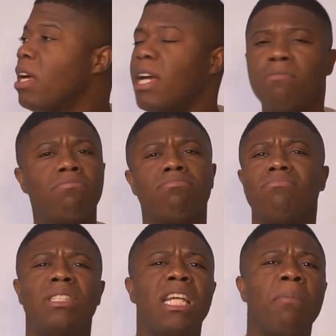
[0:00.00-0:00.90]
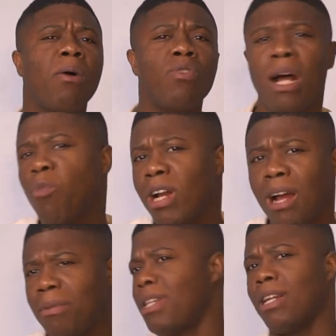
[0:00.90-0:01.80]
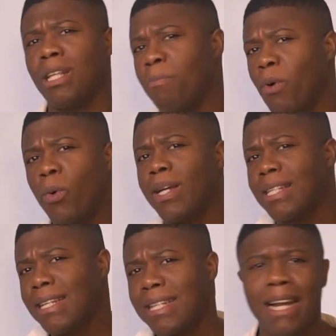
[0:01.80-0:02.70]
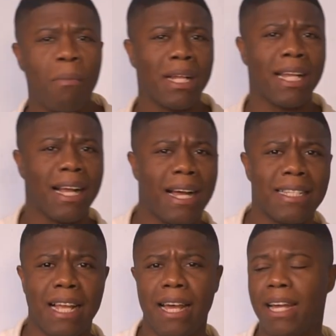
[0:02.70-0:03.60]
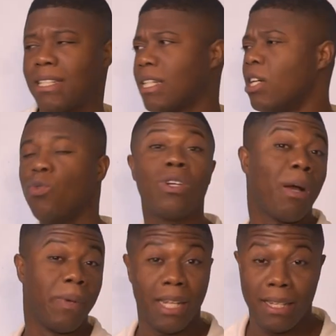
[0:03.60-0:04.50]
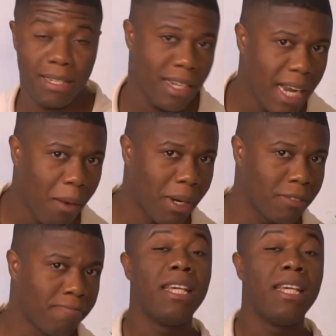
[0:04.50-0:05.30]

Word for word: Eh, llevan una buena vida. Tampoco es que ser ama de casa es una vida de esclava.